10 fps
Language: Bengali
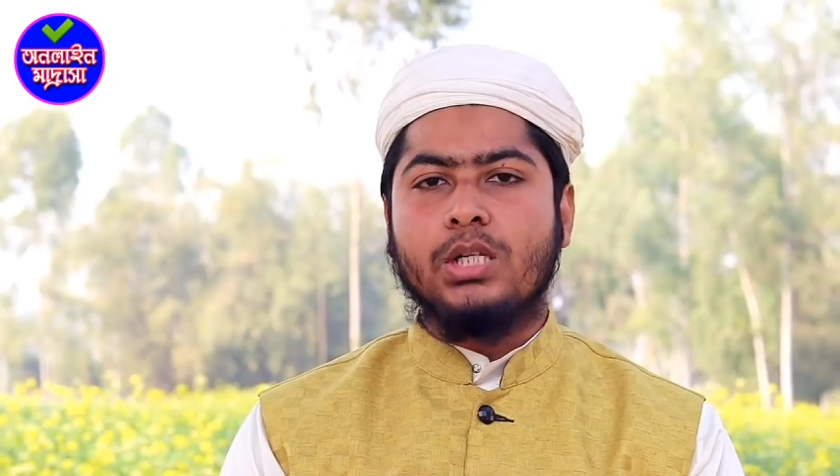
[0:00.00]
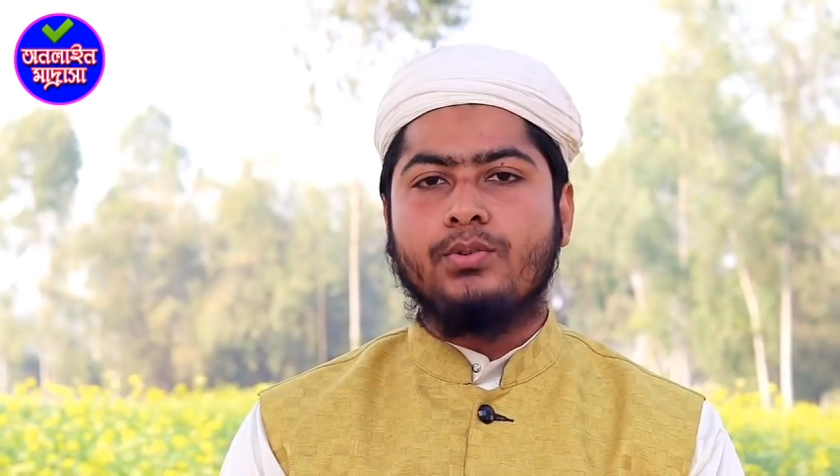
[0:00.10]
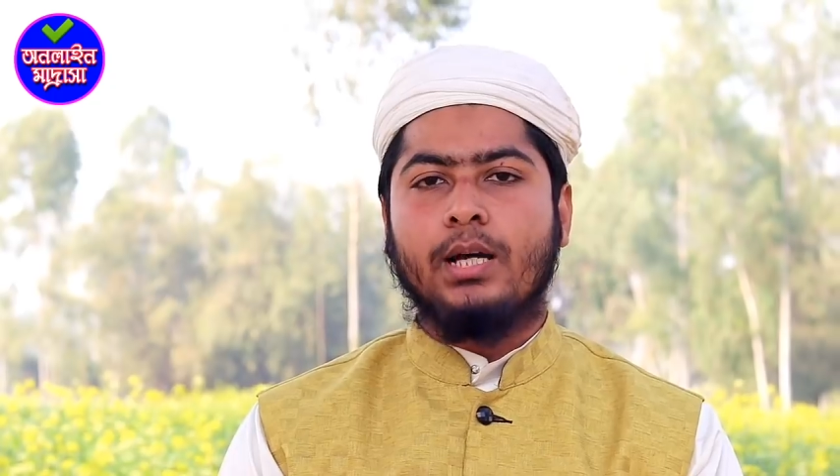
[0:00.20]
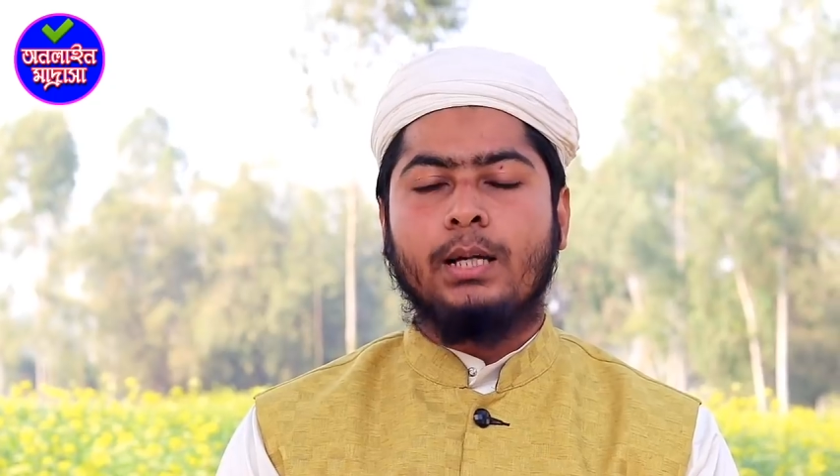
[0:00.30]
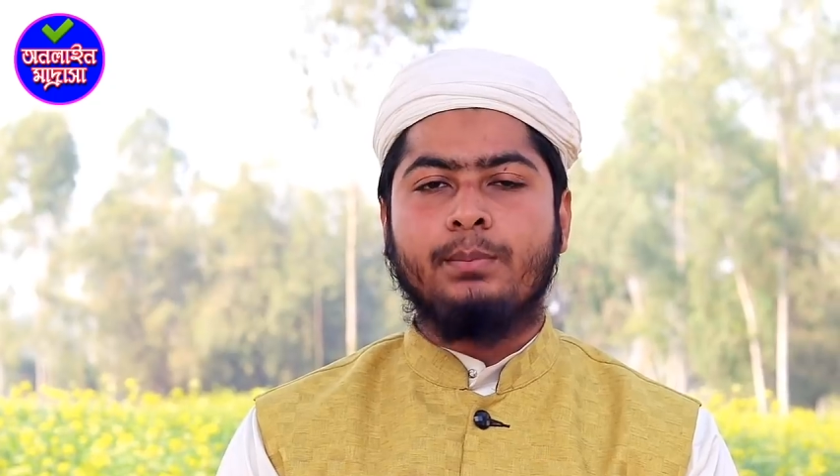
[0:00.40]

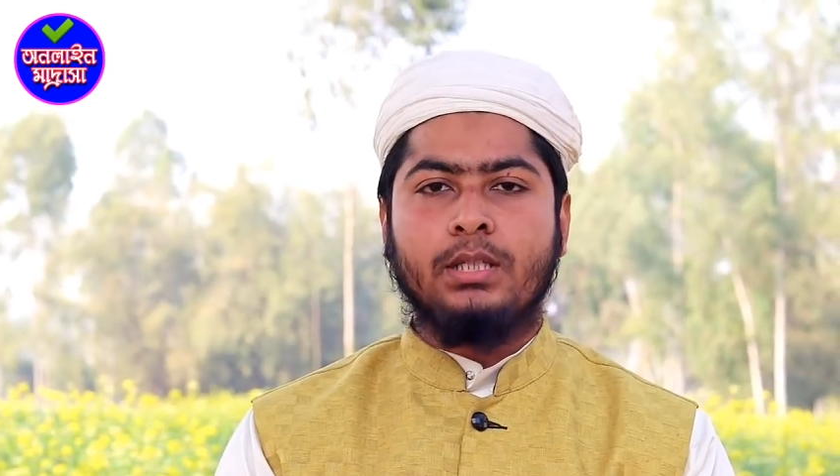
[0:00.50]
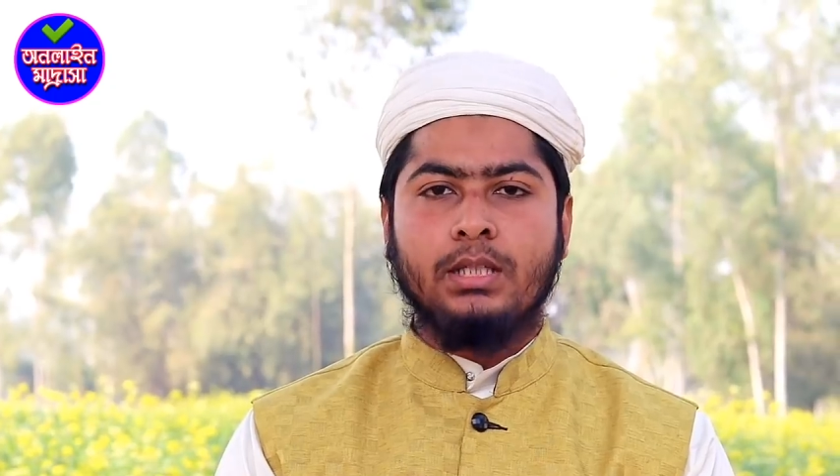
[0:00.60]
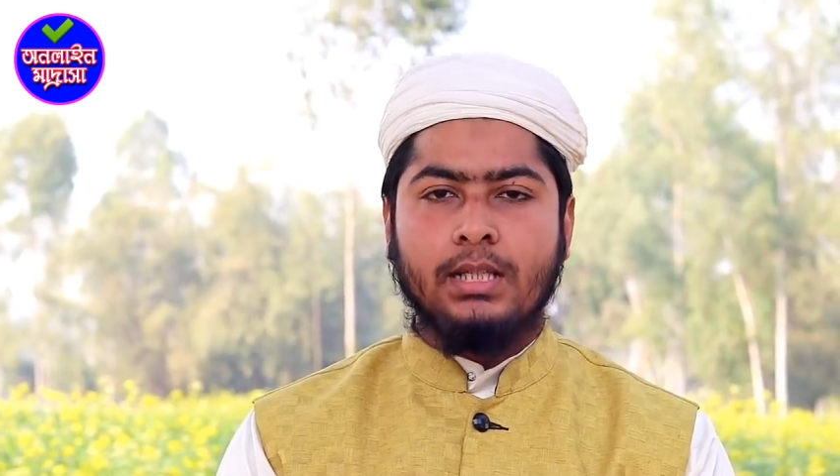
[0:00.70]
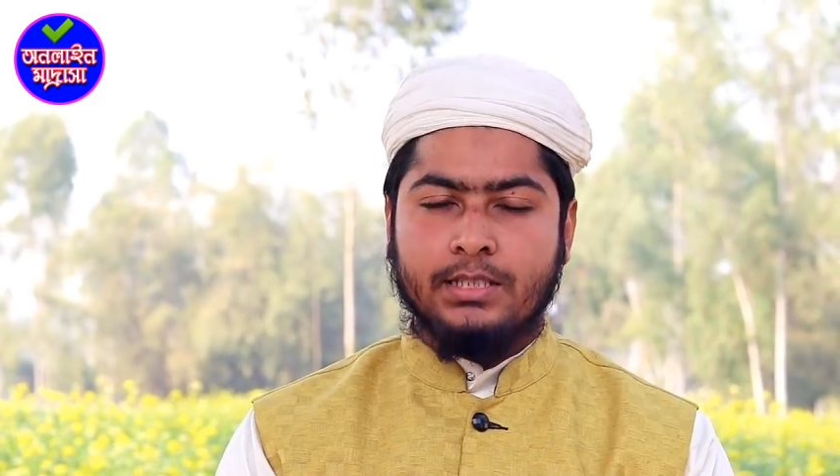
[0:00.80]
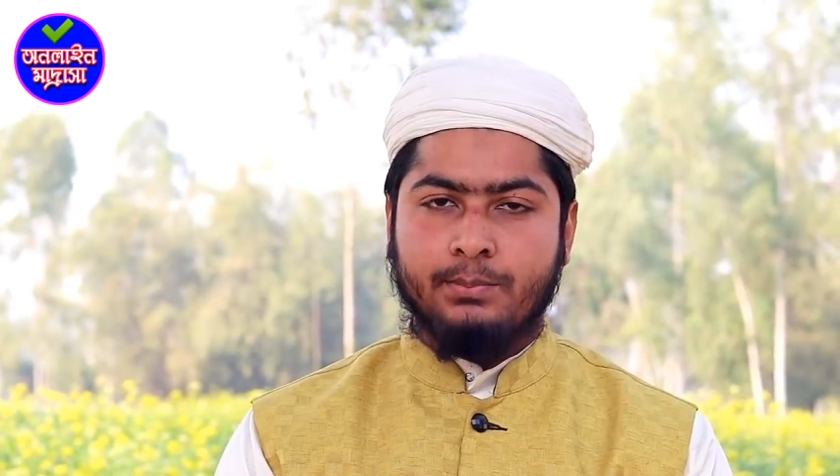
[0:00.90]

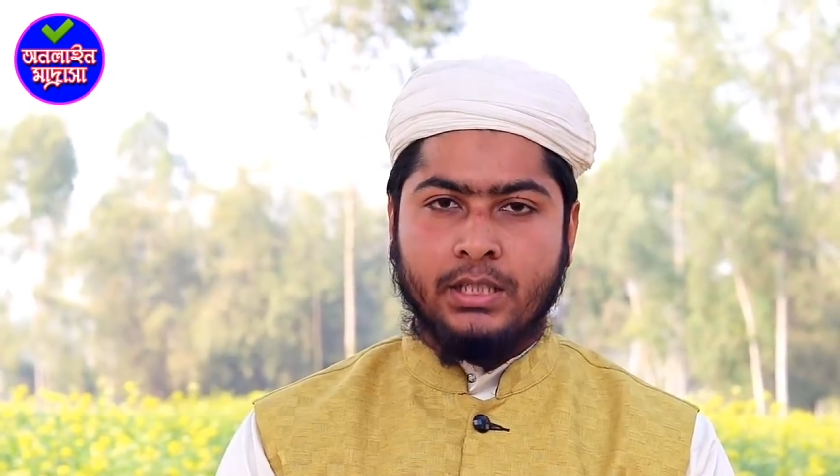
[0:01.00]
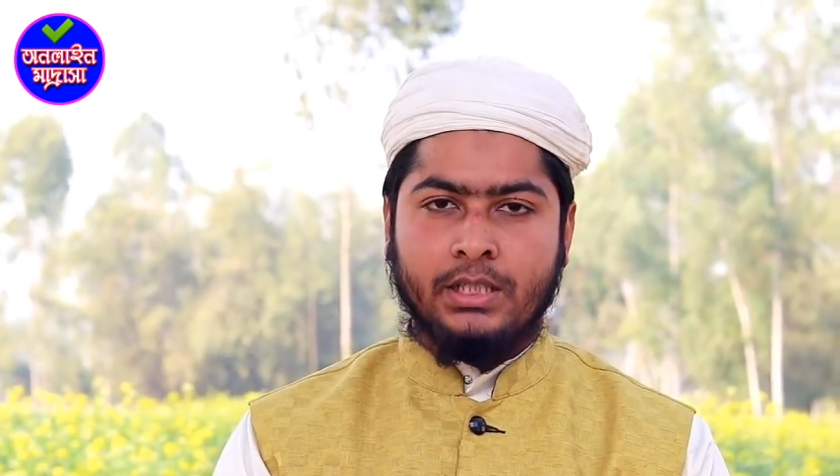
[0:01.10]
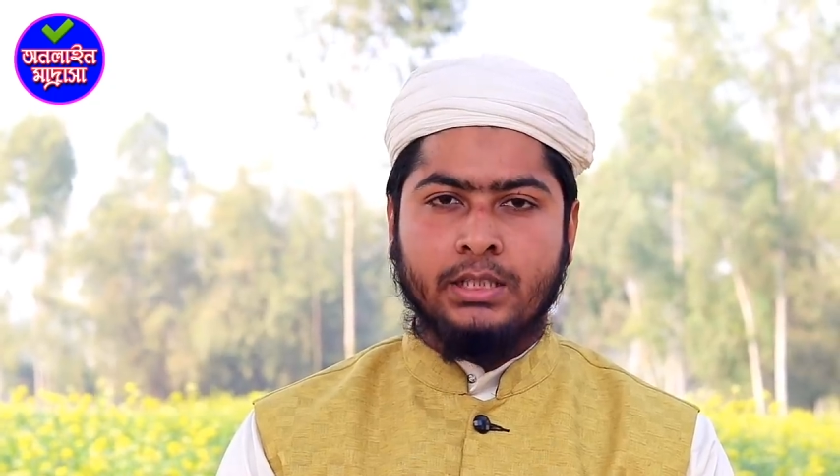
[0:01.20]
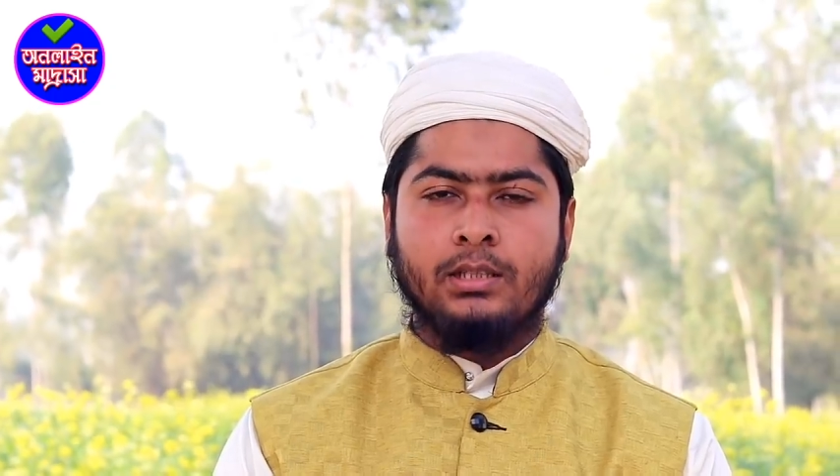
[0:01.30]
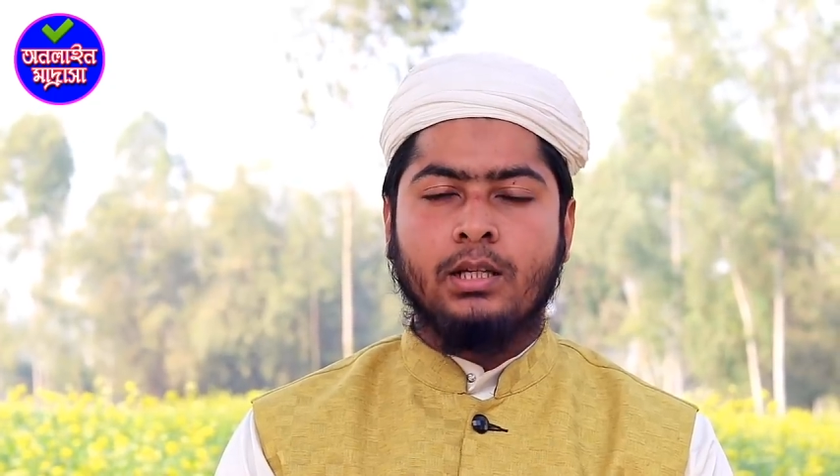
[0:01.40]
আসহাবিহি
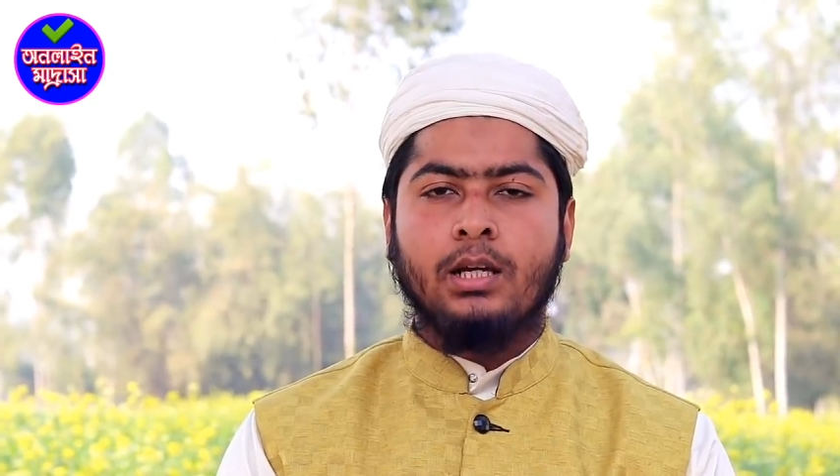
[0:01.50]
আজমাইন